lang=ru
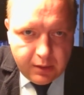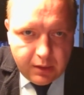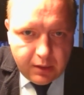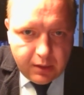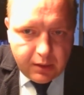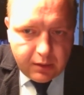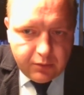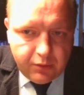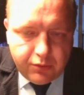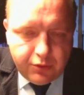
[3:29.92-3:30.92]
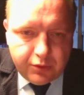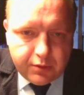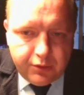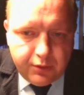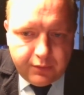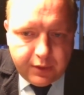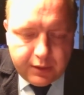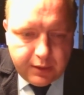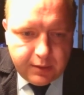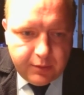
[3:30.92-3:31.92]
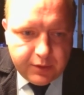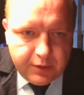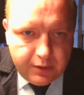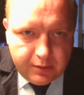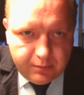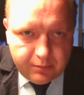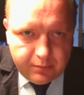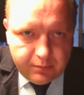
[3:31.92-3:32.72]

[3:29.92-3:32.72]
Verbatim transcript: А, ну и куча случаев, когда там, не знаю, там